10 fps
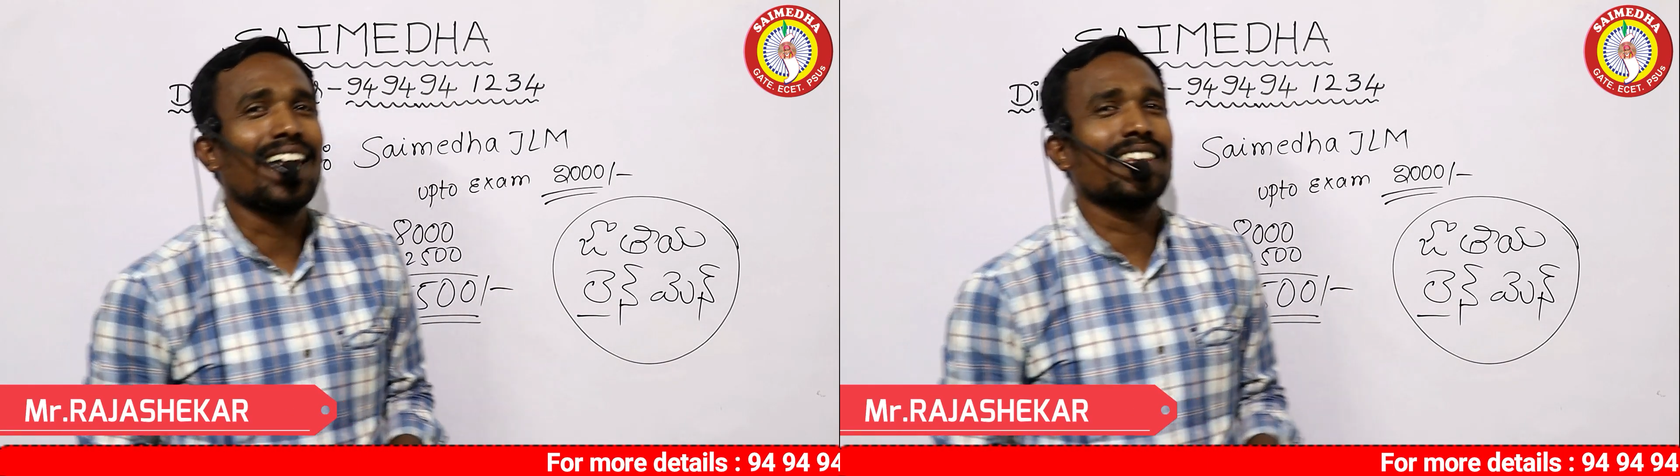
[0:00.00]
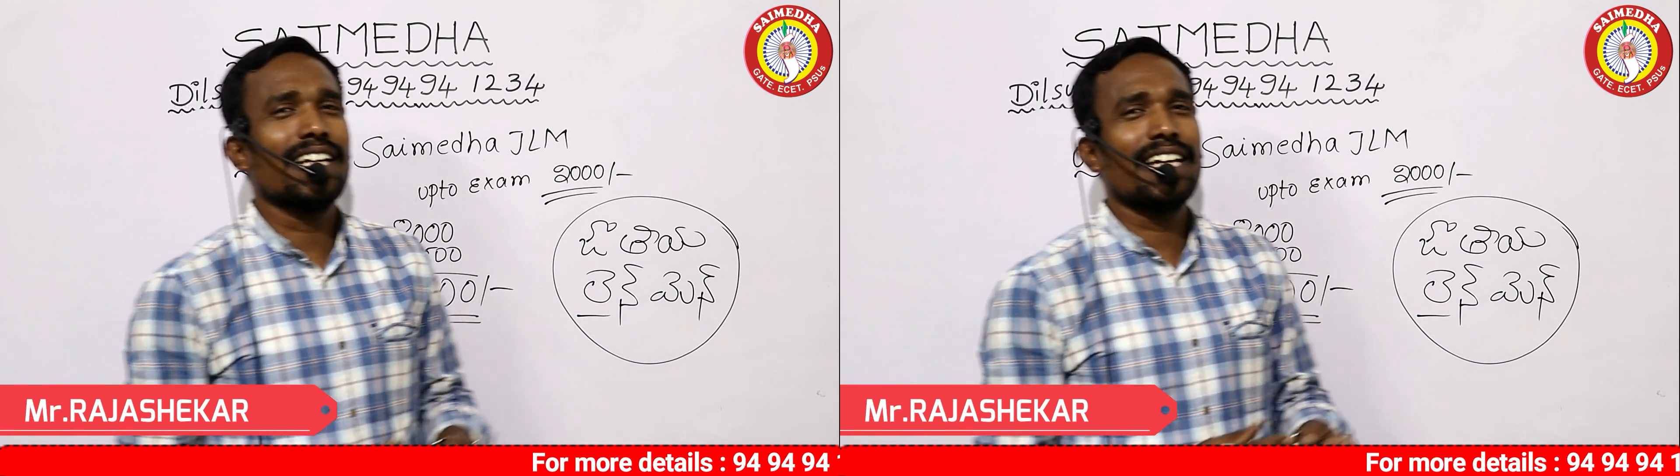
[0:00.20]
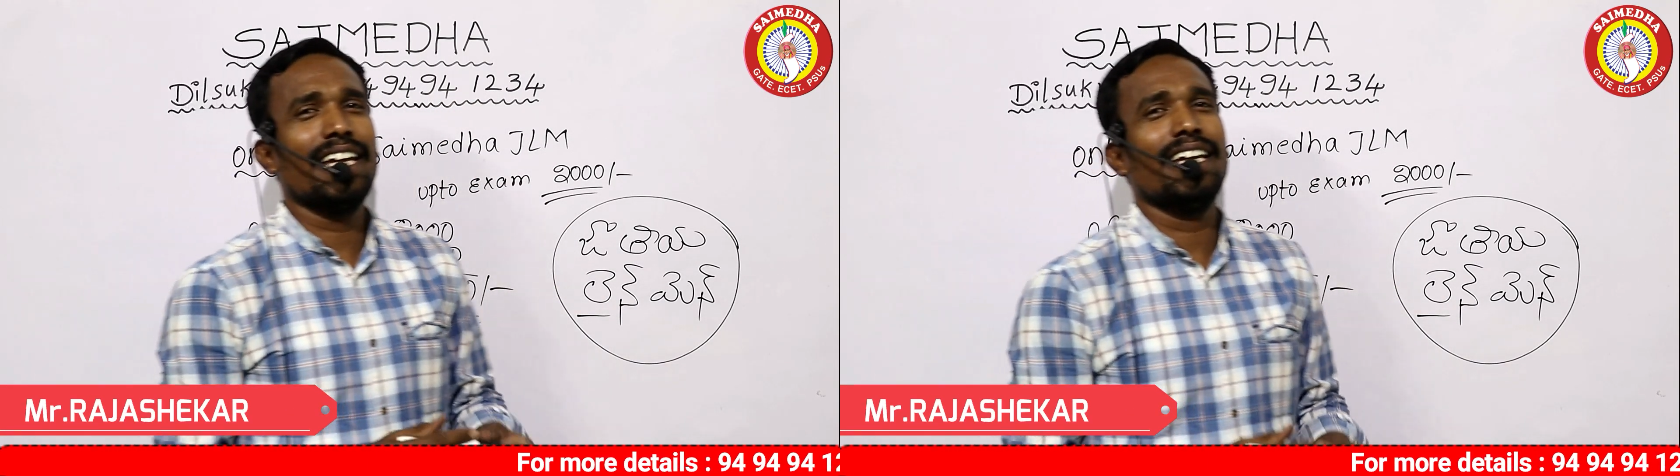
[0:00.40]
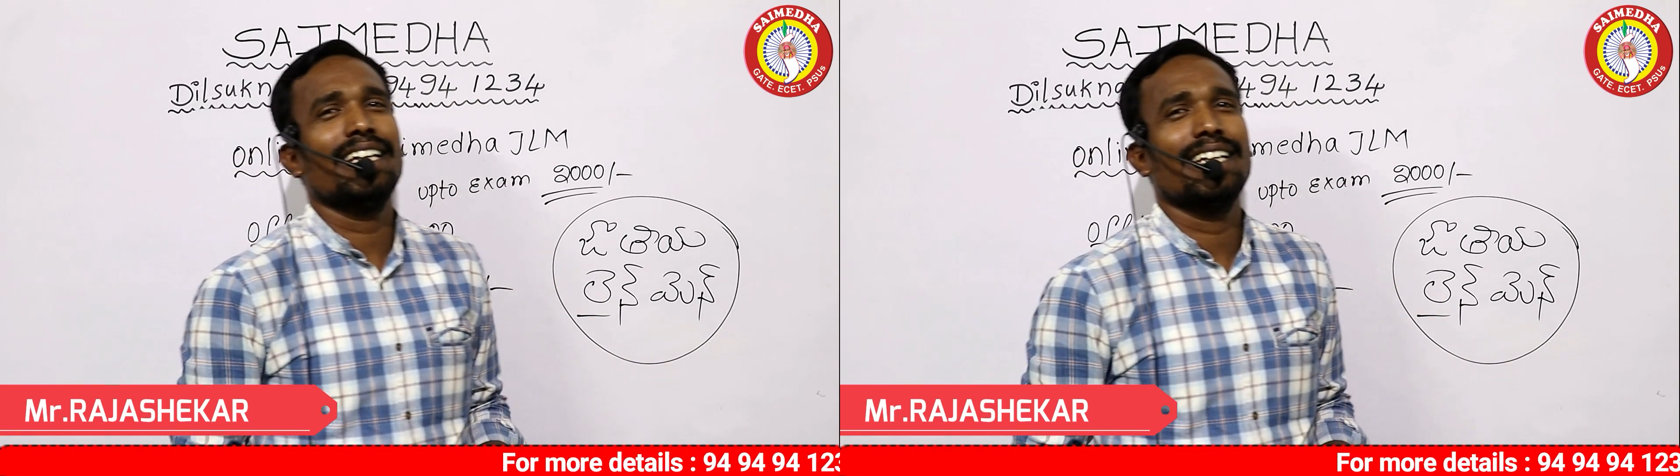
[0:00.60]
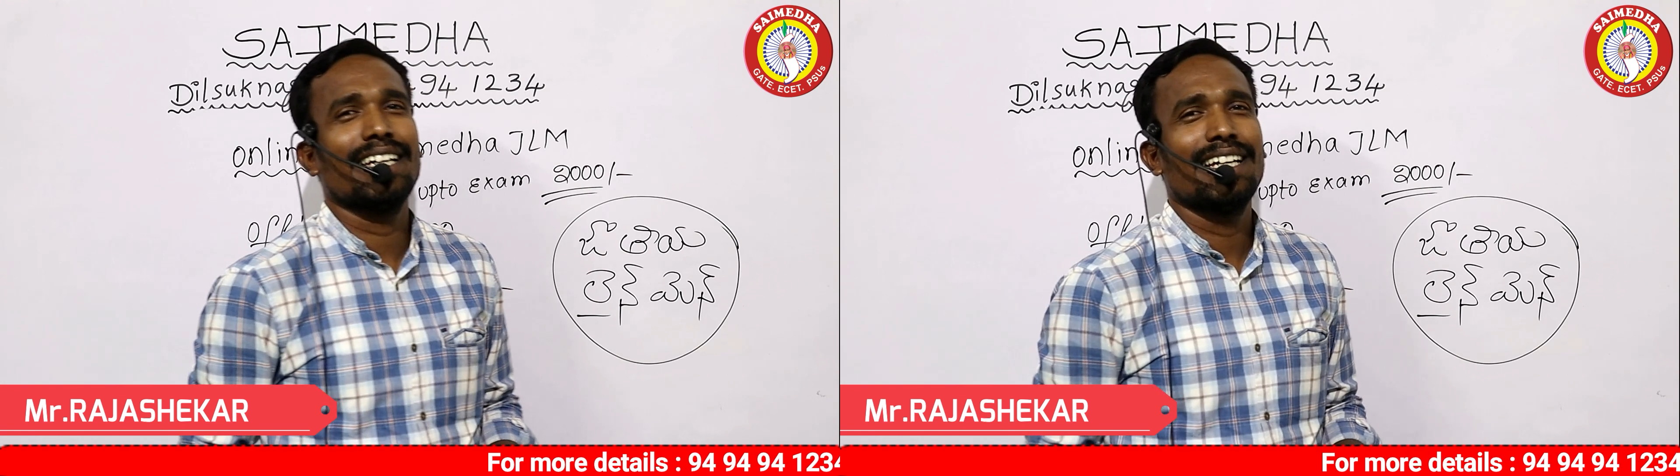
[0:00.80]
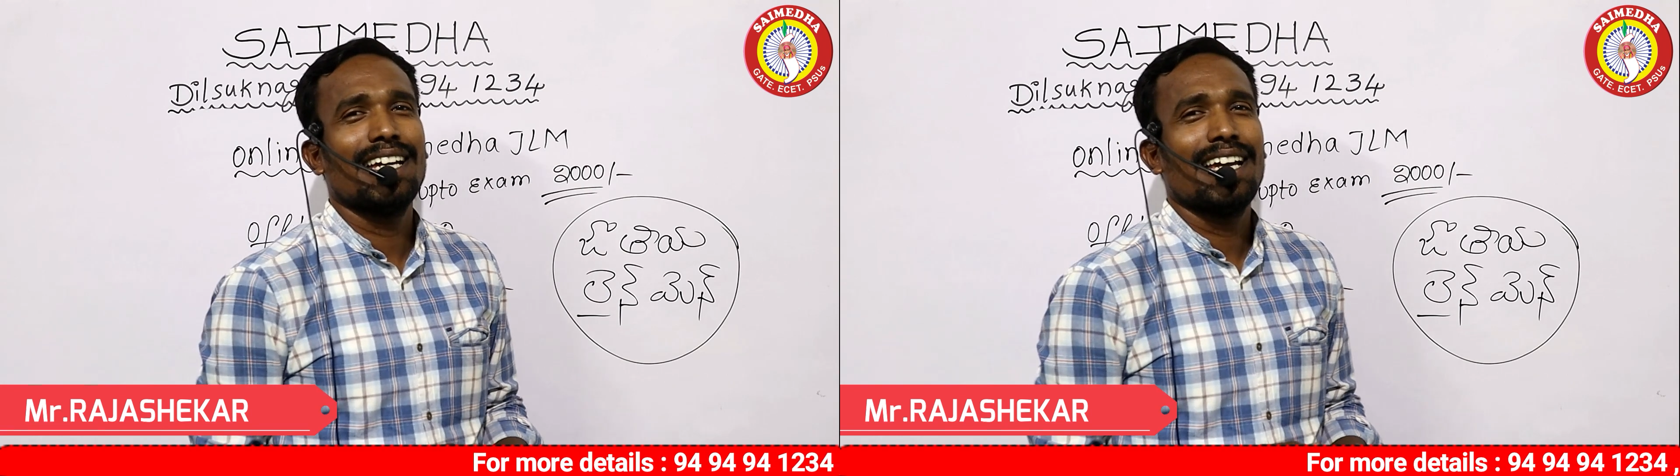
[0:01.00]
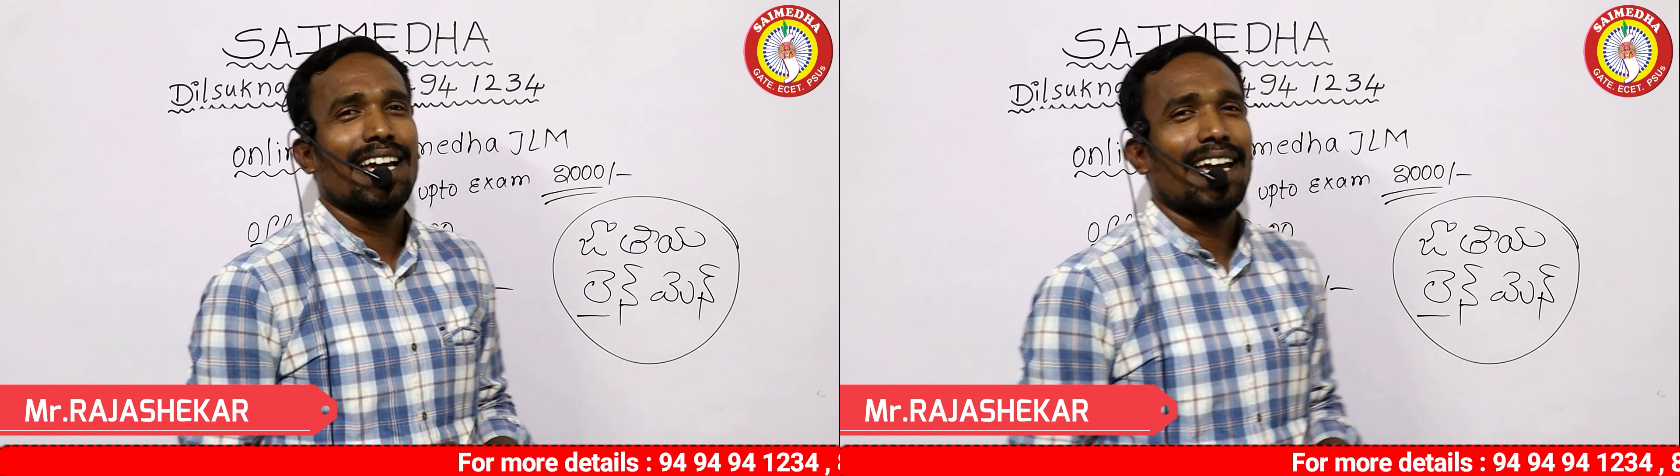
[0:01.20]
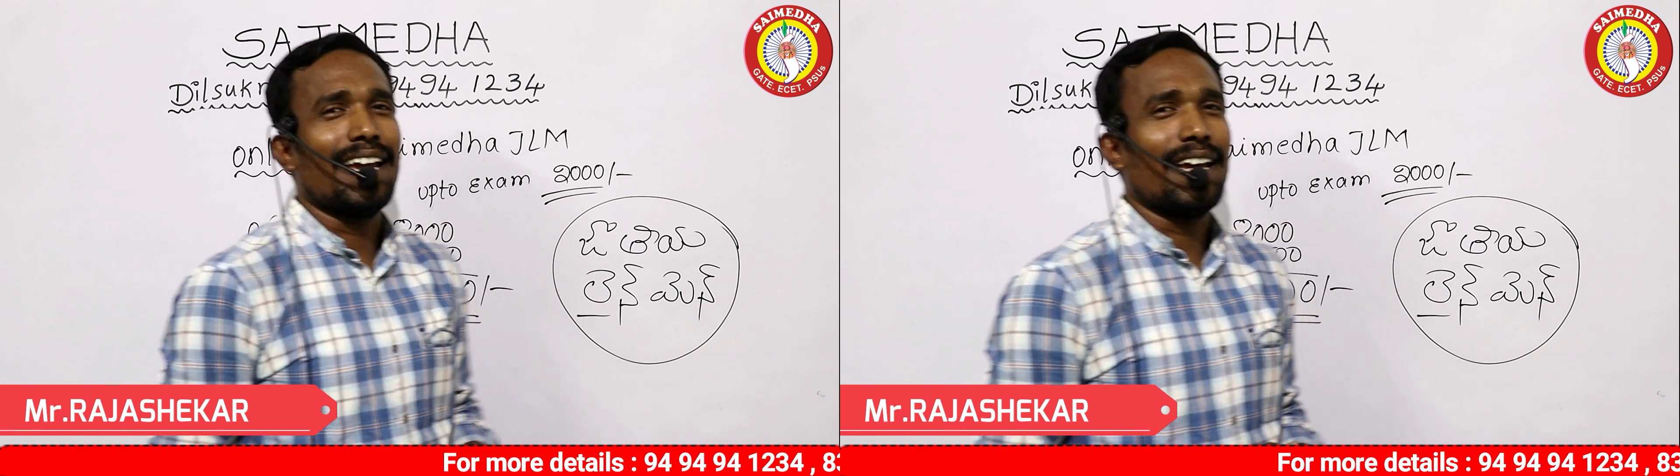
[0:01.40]
అందరికీ
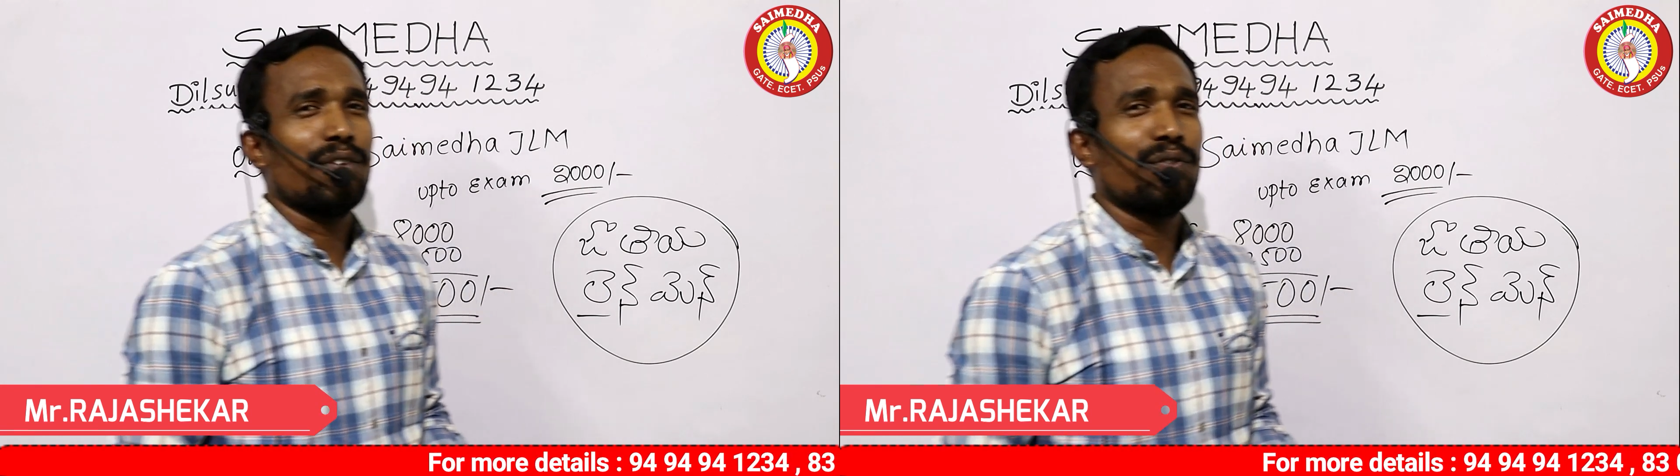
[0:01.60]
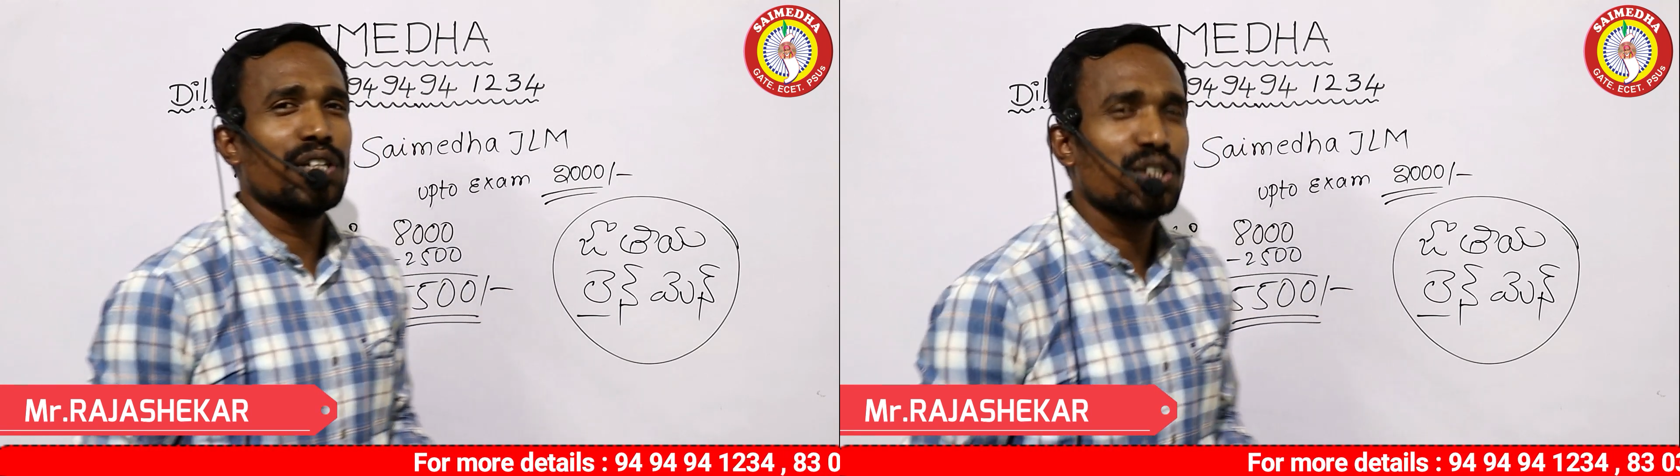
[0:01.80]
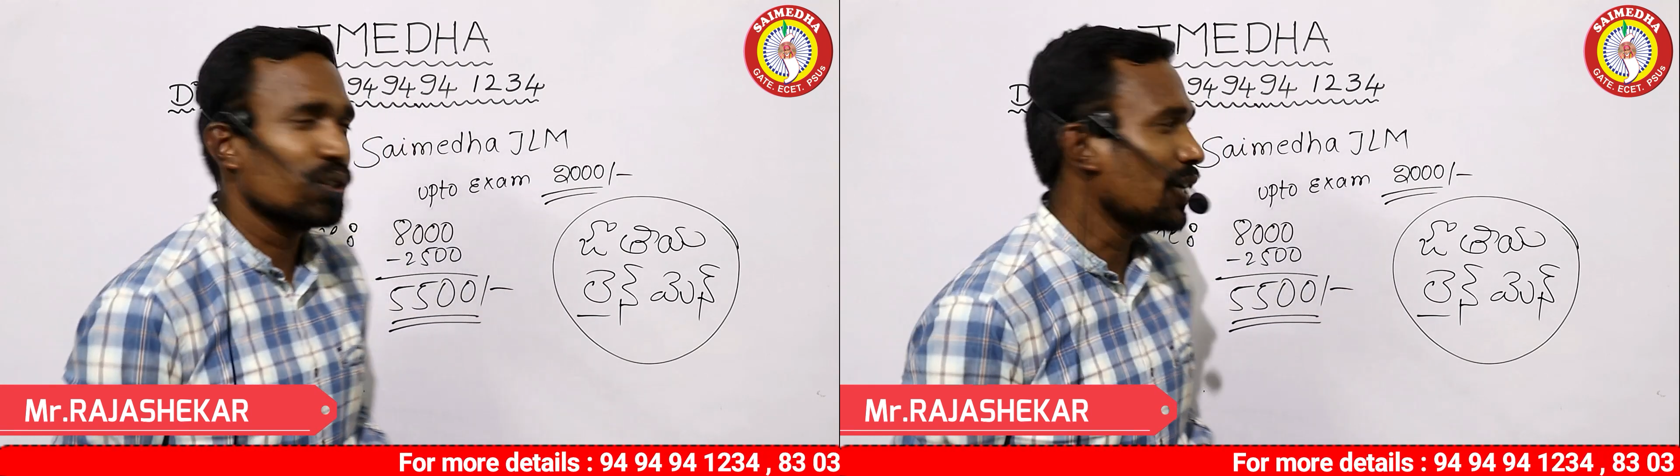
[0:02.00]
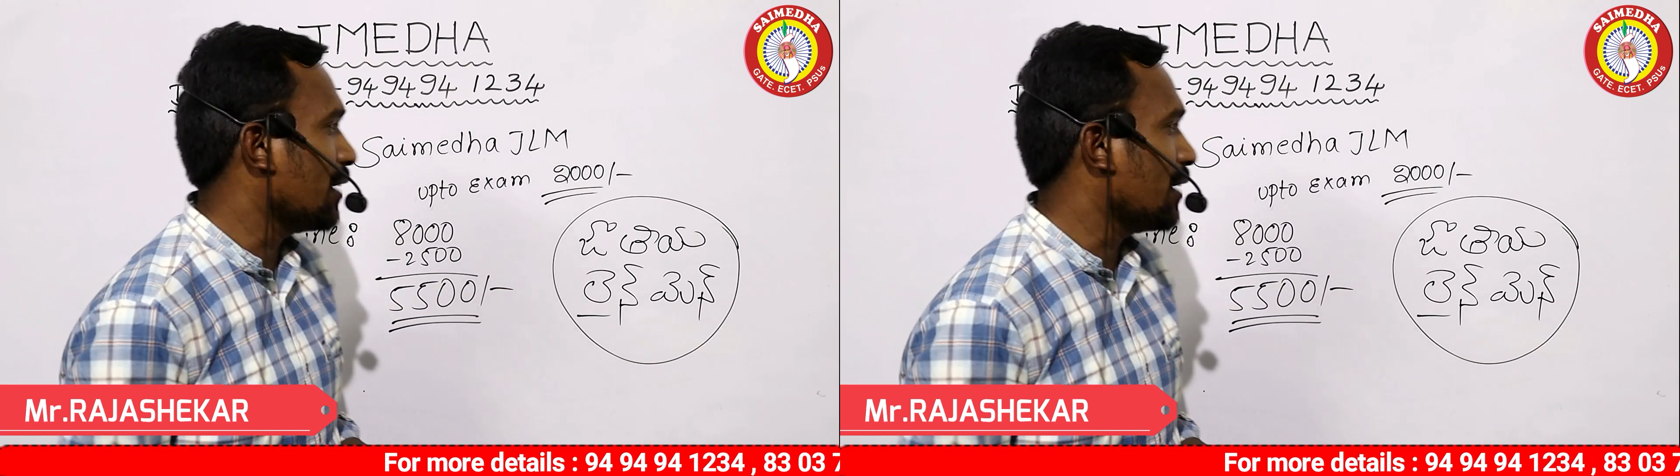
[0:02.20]
విష్ యూ